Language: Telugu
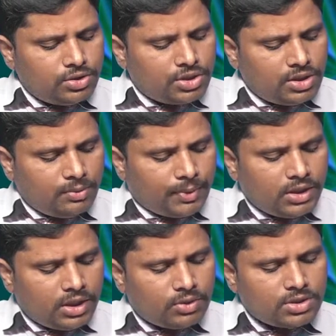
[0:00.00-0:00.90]
నుంచి
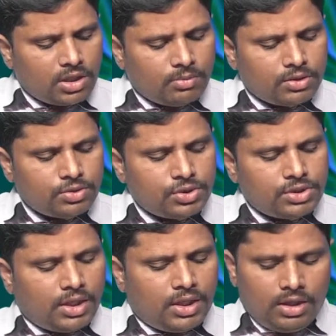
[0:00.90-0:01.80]
పదిహేడు వచనాలు మనం
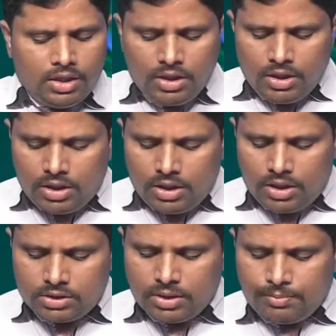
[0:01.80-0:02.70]
చూస్తే
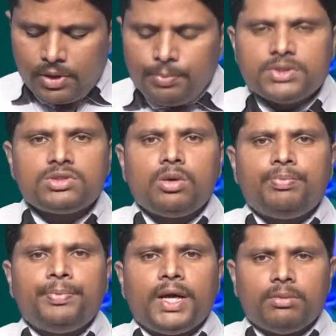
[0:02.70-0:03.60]
ద పర్పస్ ఆఫ్
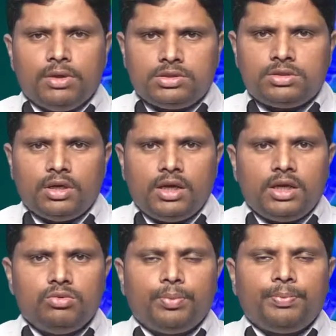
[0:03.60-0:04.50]
ప్యారబుల్స్
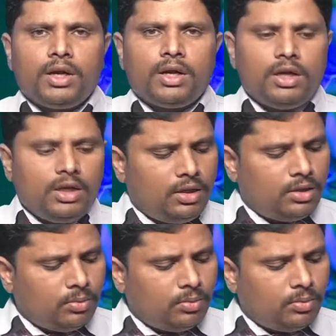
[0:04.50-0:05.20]
అంటే ఉపమానాన్ని